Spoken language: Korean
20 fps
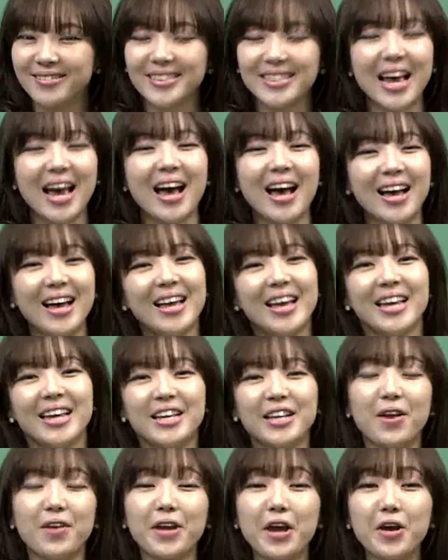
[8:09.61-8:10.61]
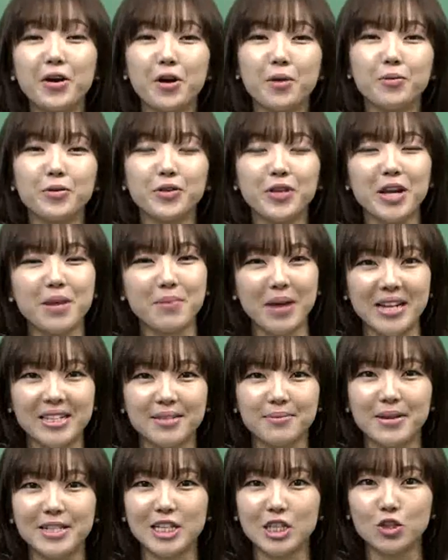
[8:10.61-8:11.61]
자, 이렇게 여러분들이
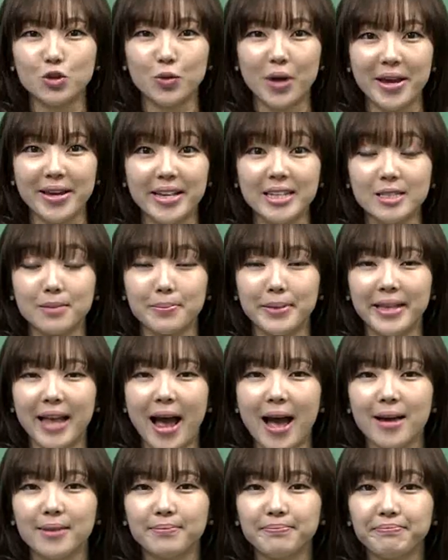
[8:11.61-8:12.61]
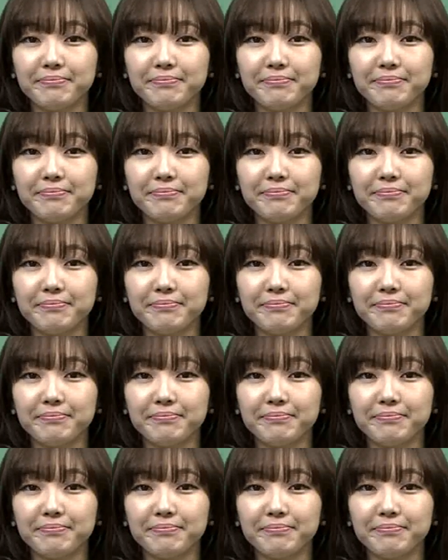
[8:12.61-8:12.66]
말씀하실 수가 있겠습니다.